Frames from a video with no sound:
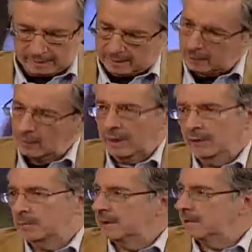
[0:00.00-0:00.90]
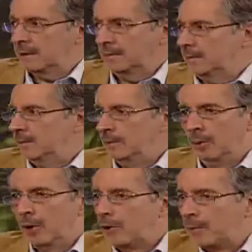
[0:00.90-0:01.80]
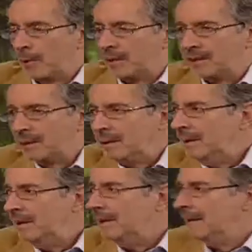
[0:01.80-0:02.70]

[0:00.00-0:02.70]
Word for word: dijo, no no va a comprometer... Los gobernadores van